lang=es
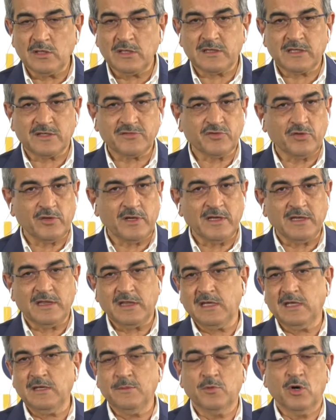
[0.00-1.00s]
de tres horas y
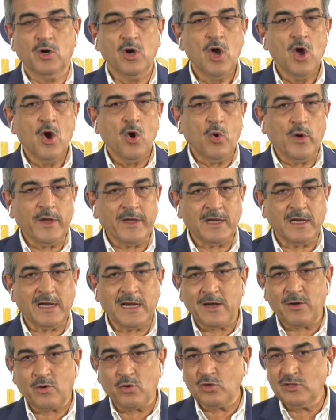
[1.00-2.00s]
dijimos, o es
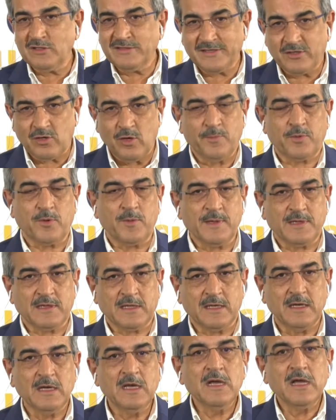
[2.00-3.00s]
claro y se
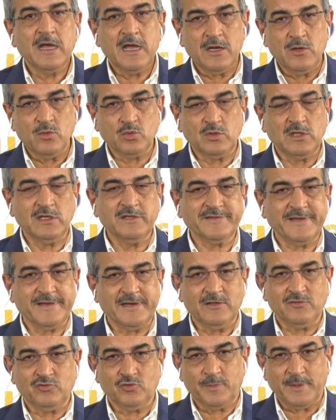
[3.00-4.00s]
compromete en utilizar
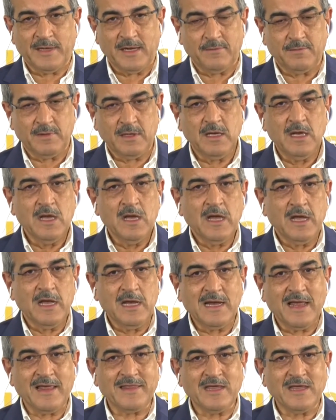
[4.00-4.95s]
el superávit, en la